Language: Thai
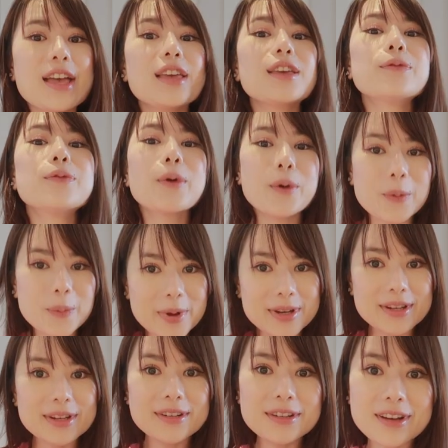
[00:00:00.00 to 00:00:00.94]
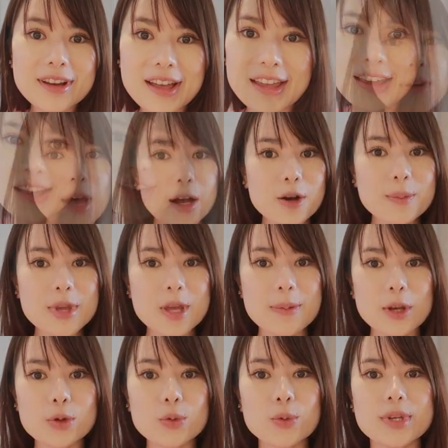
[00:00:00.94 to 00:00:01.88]
อีโวไปเรื่อยๆฝ้ายก็มี
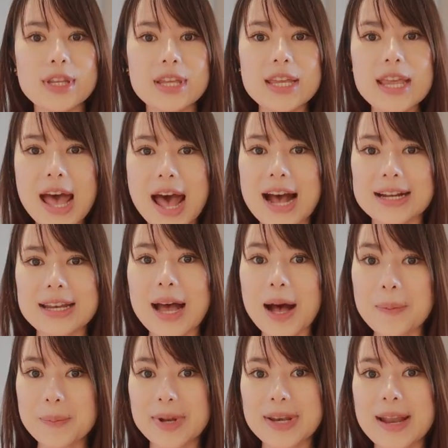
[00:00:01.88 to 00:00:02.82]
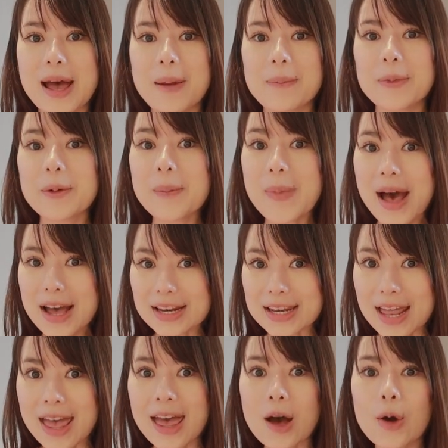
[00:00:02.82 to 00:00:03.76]
เมนูที่อยากทำมานานมา
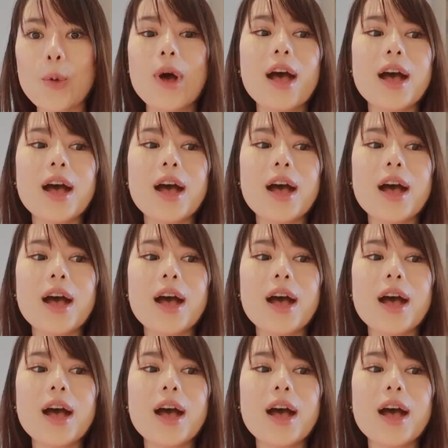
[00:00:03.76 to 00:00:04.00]
กๆแล้ว